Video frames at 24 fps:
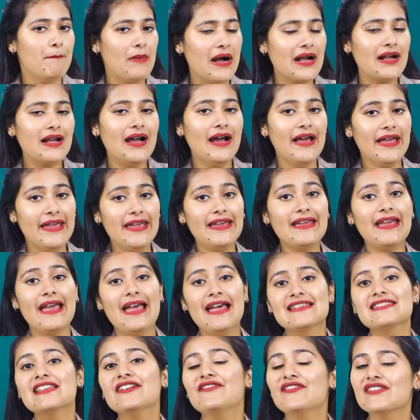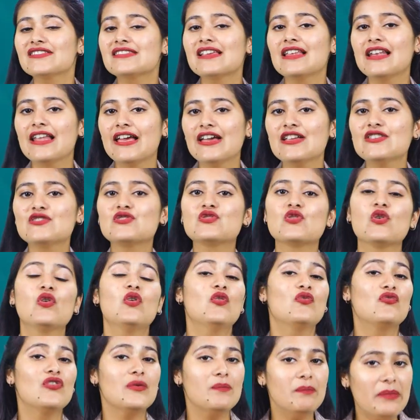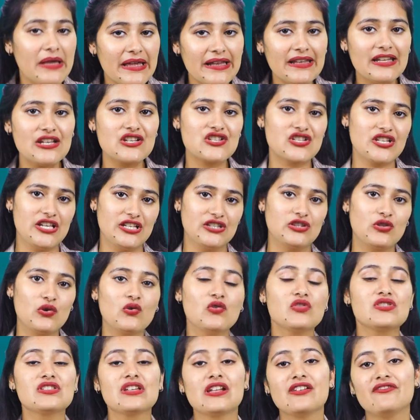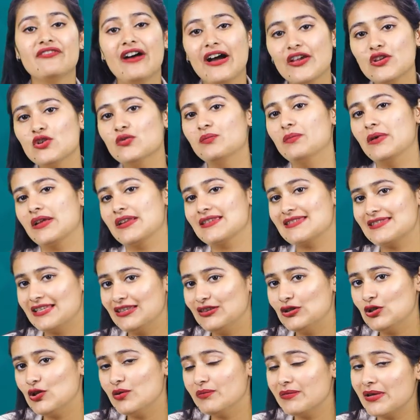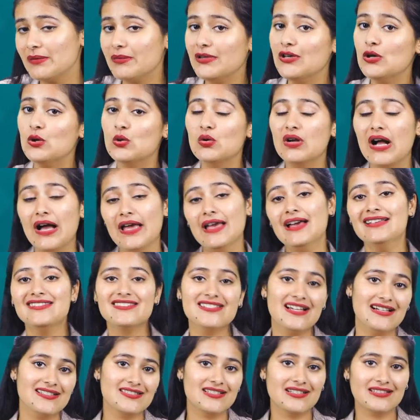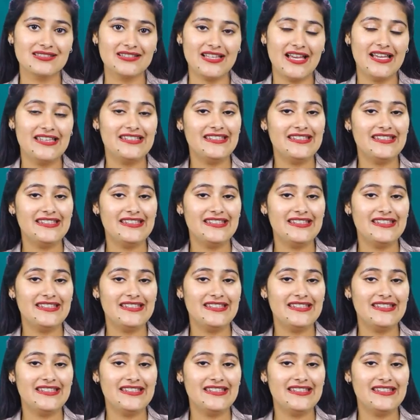मक्का एक ऐसा फसल है जो विभिन्न क्षेत्रों जलवायु परिस्थितियों में भी उगाया जा सकता होता